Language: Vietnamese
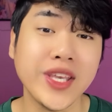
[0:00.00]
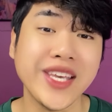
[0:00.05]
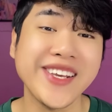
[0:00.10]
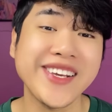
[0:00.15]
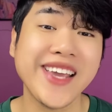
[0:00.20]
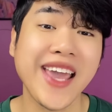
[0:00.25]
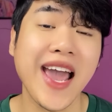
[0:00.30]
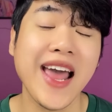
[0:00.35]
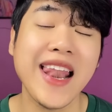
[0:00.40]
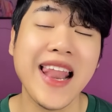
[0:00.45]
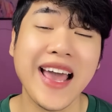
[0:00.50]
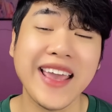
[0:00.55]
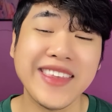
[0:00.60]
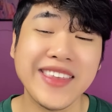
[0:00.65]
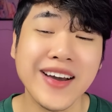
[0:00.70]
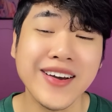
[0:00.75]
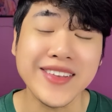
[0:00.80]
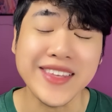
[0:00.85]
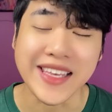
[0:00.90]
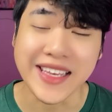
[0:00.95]
chị kể lại
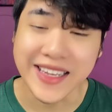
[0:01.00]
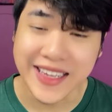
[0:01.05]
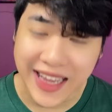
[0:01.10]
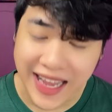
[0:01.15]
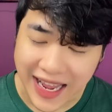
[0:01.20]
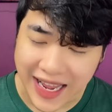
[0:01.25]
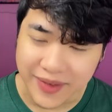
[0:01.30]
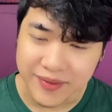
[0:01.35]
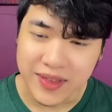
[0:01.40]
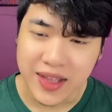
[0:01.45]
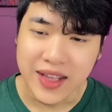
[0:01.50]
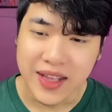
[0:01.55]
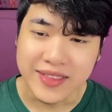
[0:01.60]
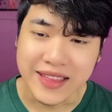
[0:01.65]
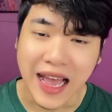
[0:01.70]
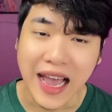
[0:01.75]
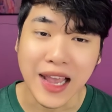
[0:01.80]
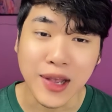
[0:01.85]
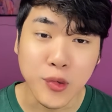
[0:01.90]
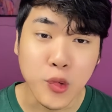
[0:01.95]
cho chị nghe.
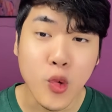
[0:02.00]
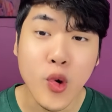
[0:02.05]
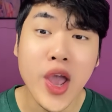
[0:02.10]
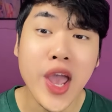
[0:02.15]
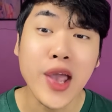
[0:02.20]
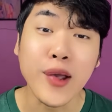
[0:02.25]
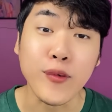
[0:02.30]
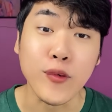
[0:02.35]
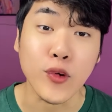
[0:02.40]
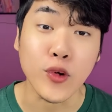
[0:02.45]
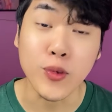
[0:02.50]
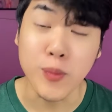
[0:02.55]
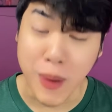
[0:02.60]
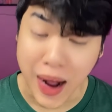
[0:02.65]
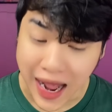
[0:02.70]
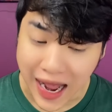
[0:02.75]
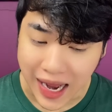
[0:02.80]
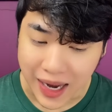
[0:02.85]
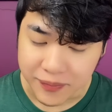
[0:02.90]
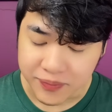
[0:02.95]
Tại quê của
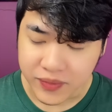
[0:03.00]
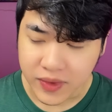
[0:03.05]
bà,